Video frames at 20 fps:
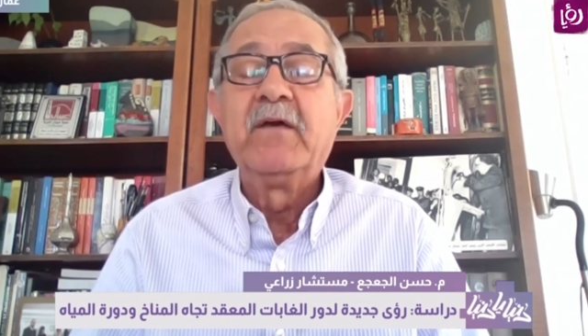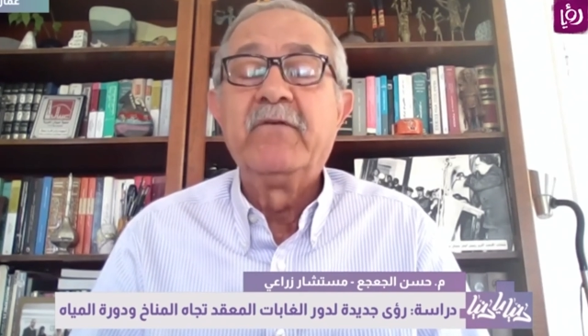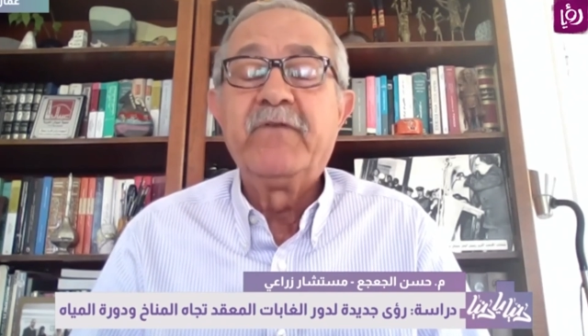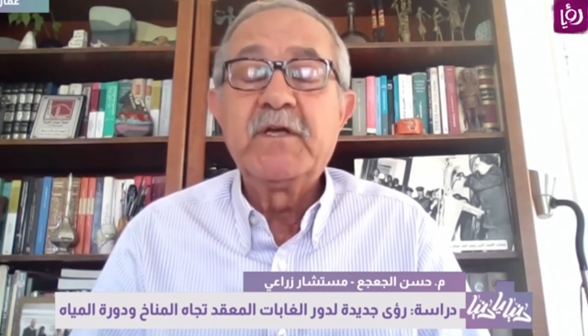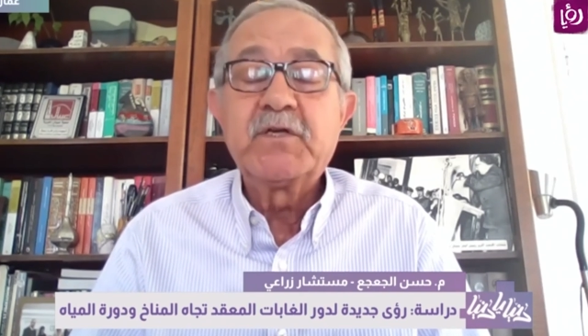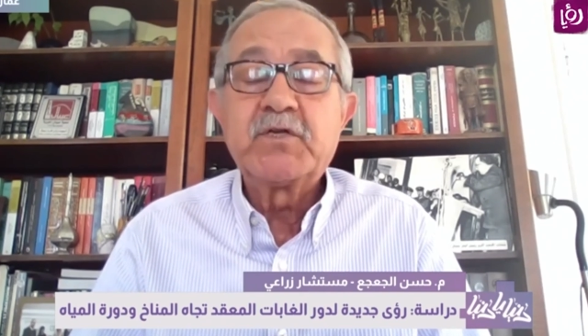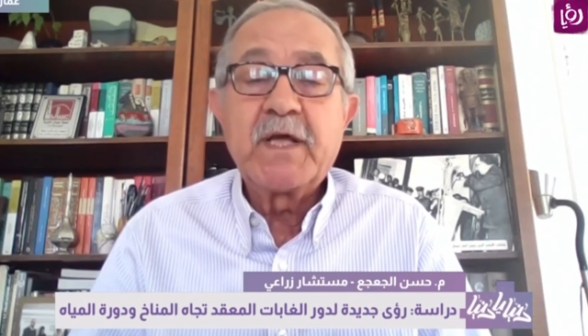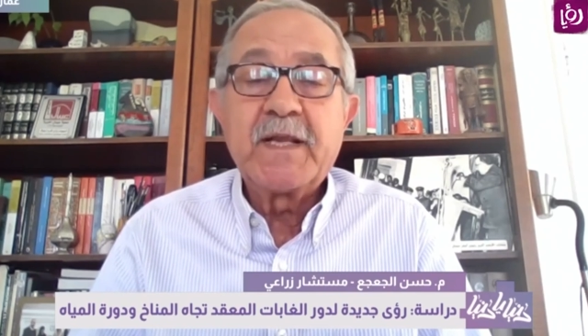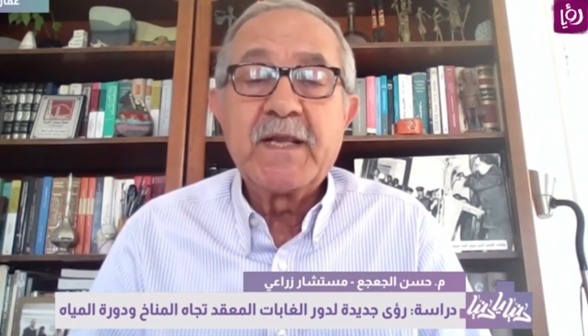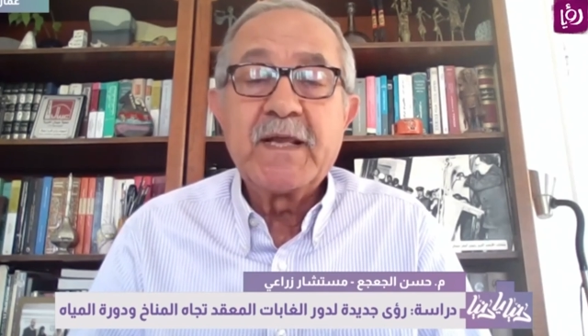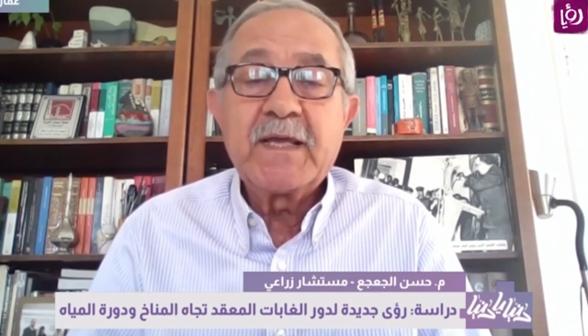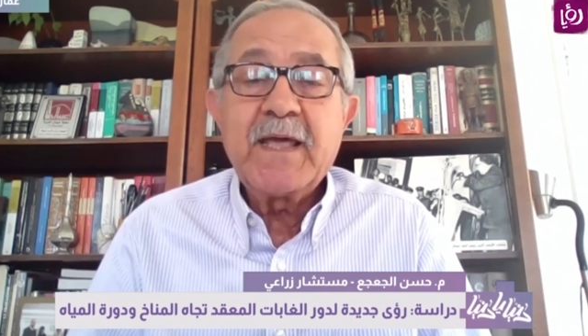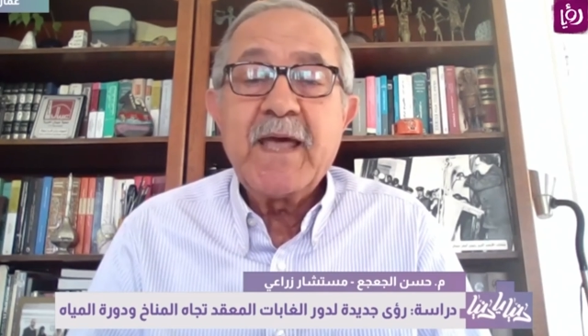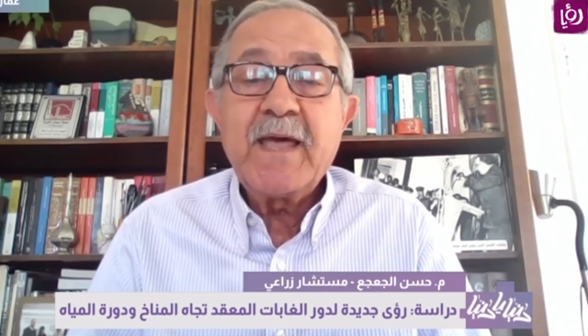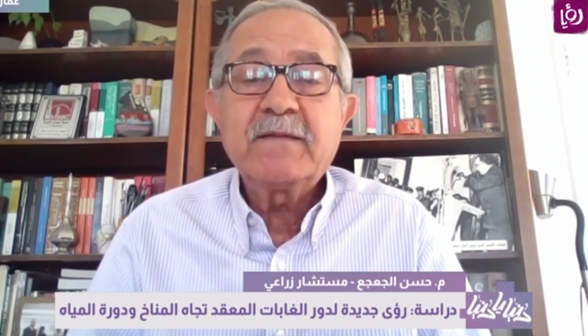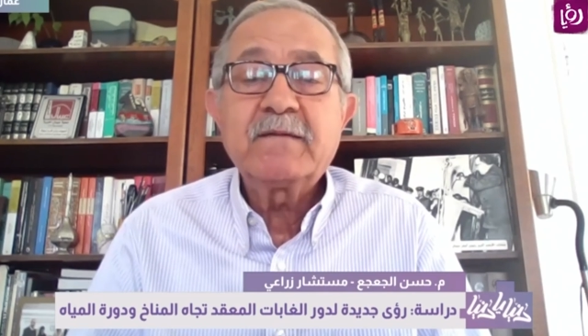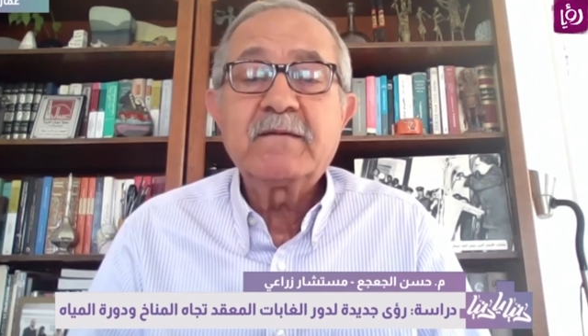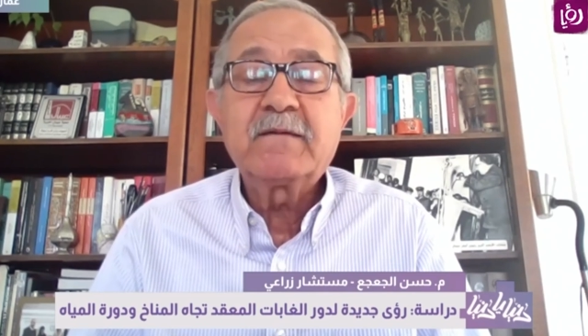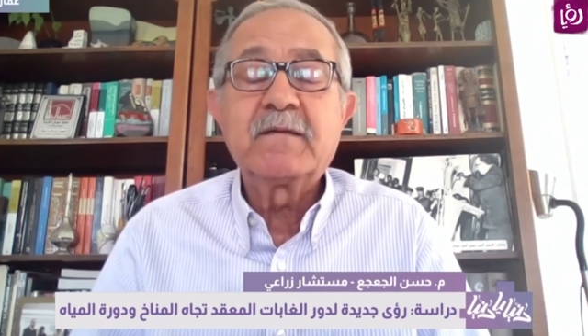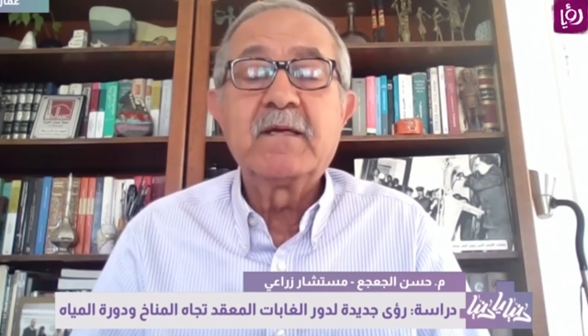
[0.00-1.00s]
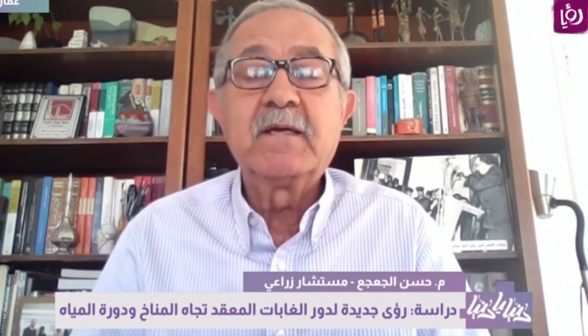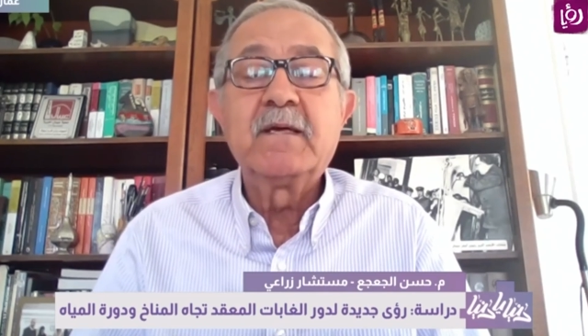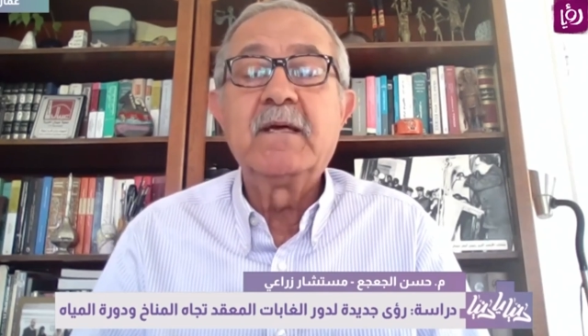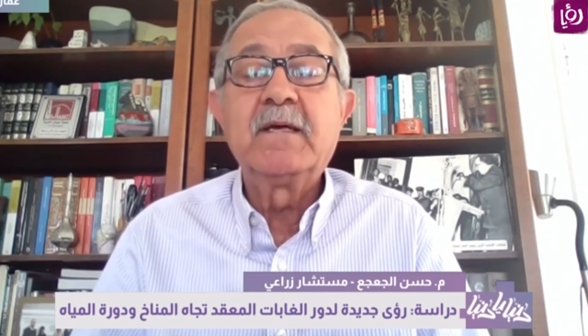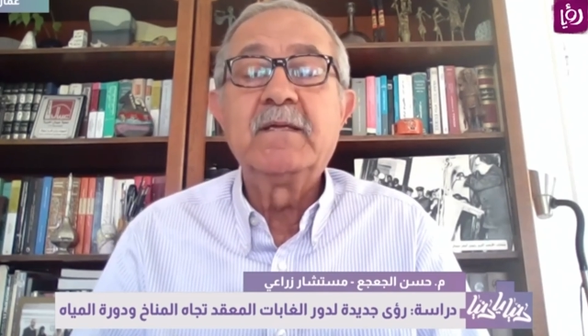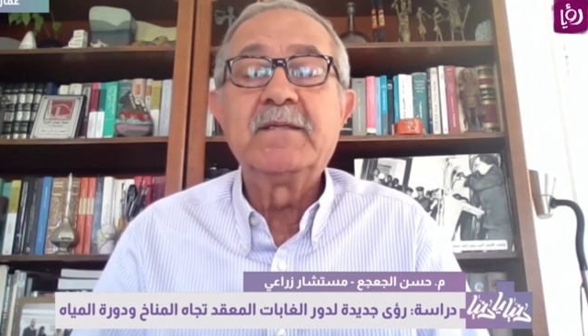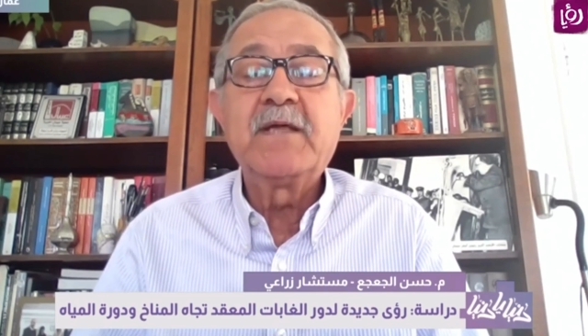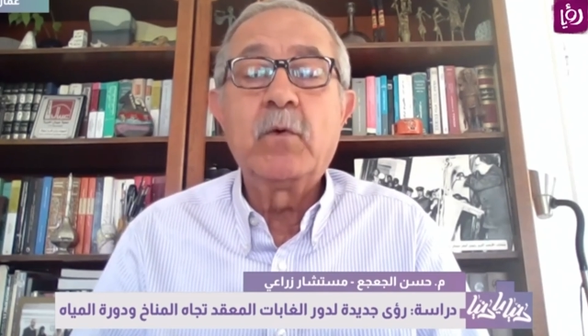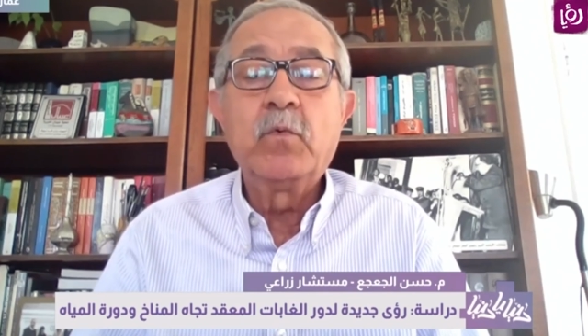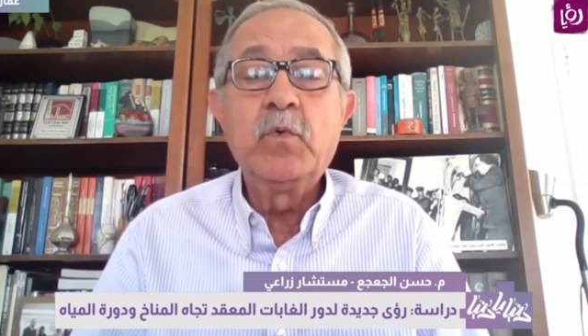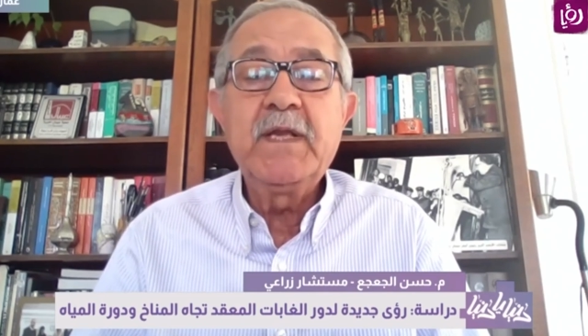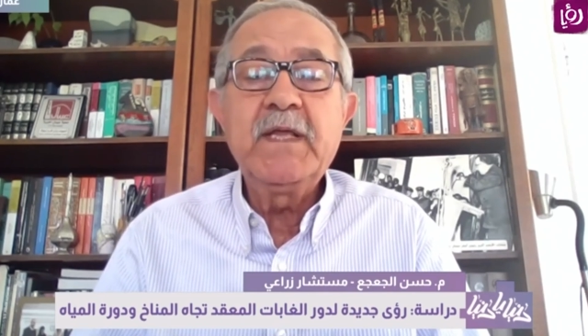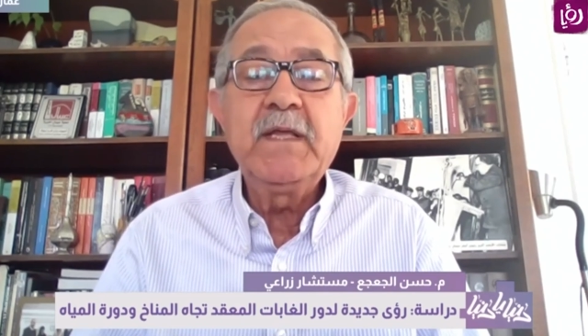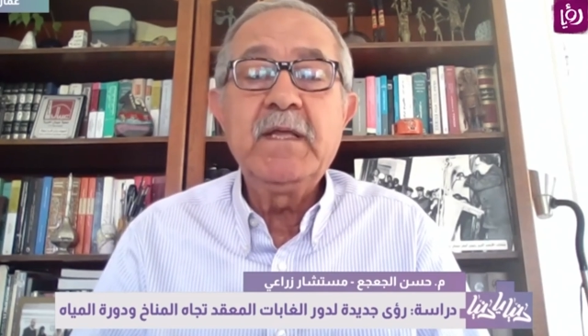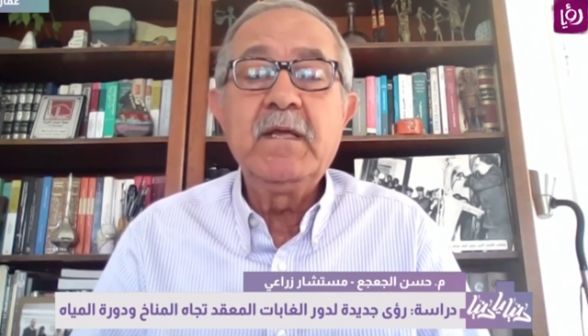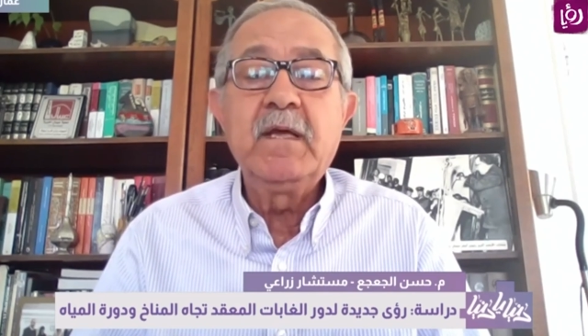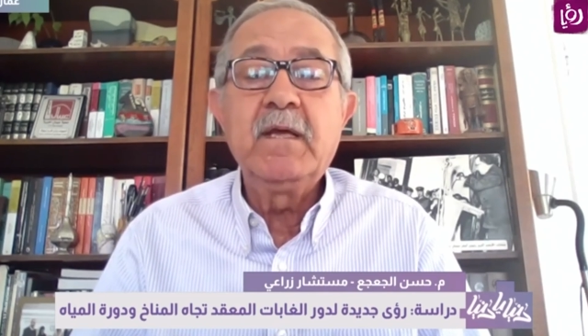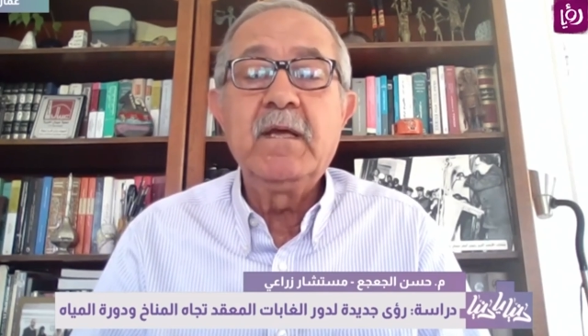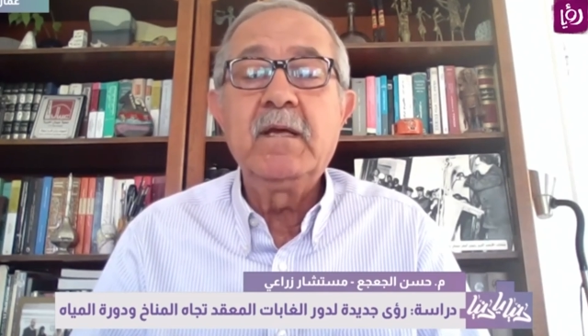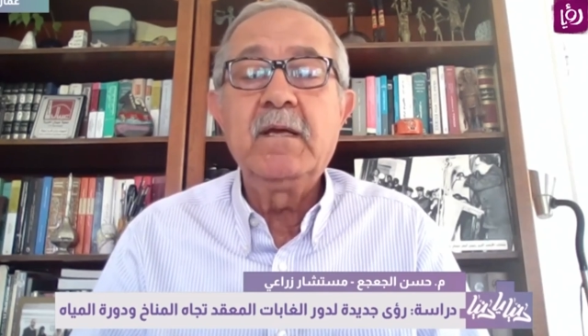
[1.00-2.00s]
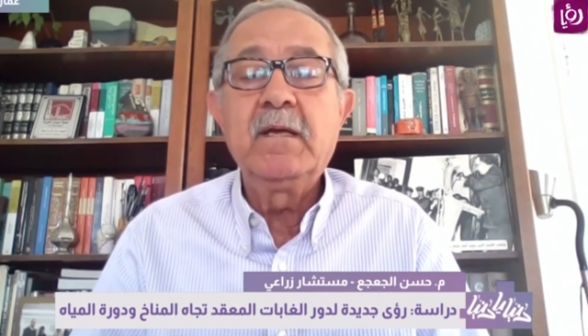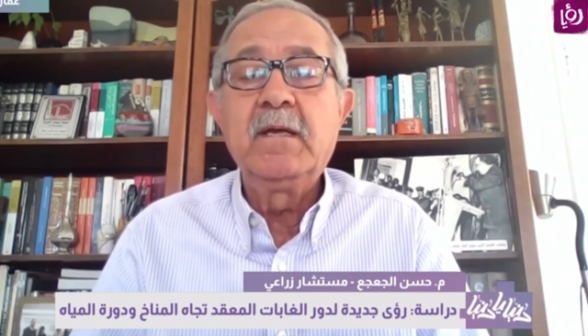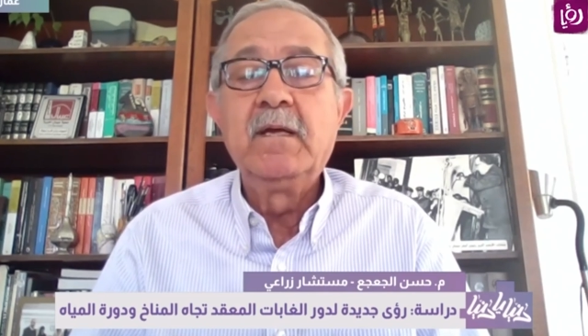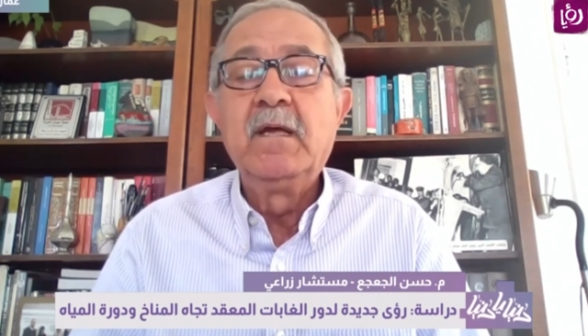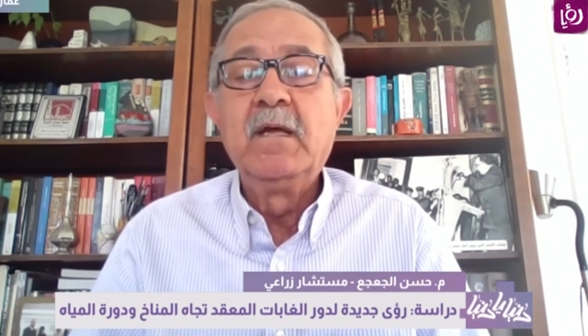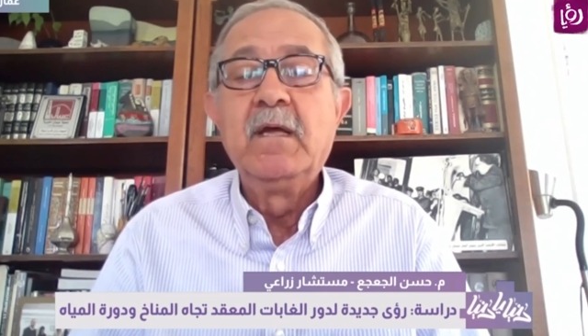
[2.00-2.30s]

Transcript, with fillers: في شركات آه، دوليه